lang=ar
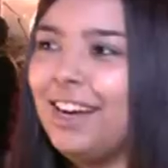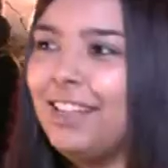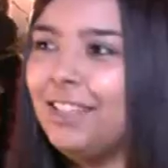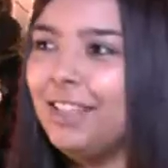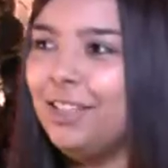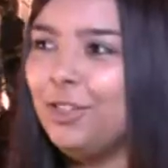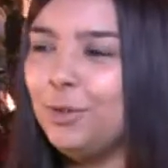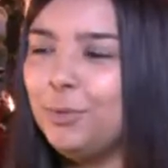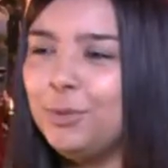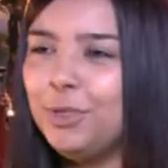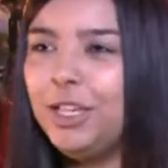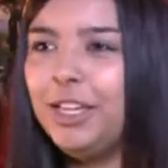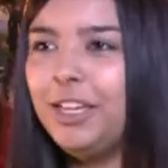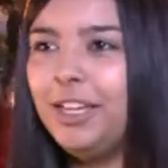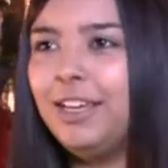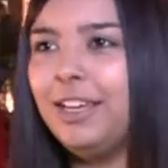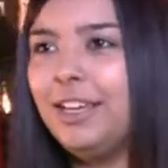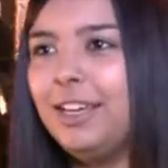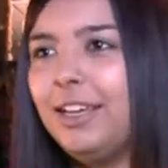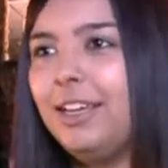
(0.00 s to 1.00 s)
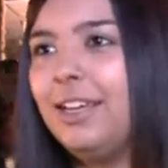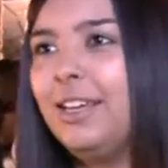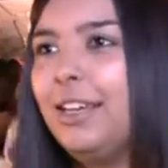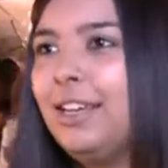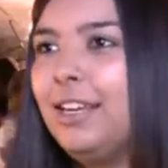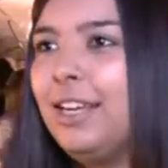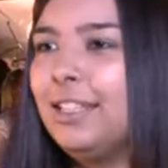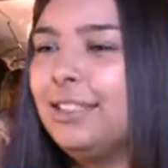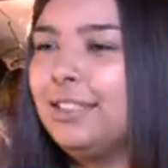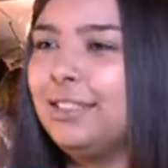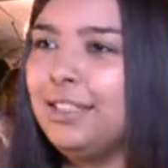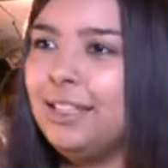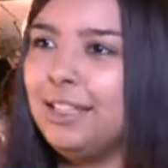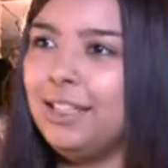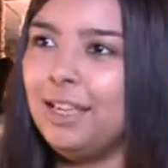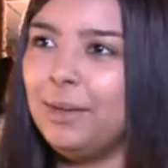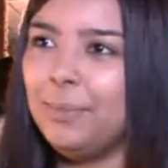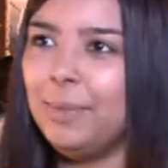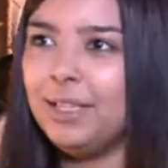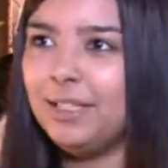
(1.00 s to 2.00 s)
انا اليوم جاي رتل
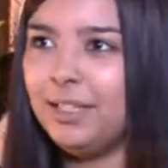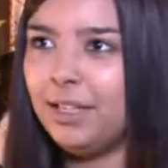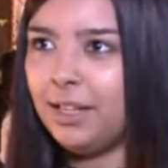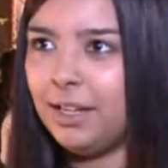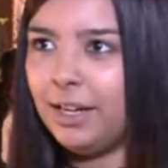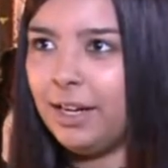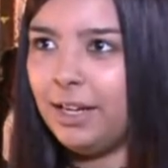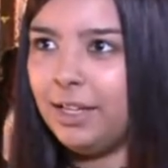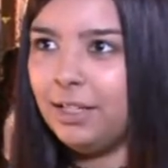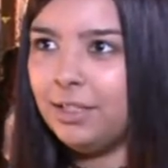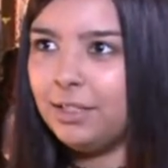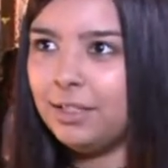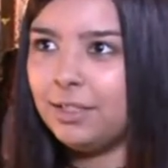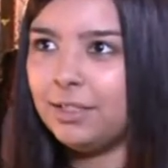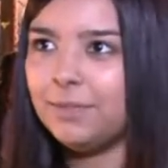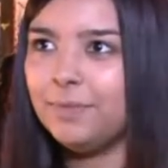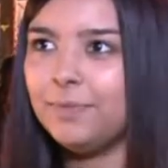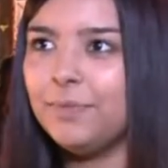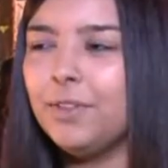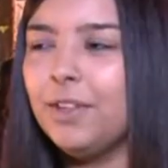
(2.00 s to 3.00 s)
اميزنج ريس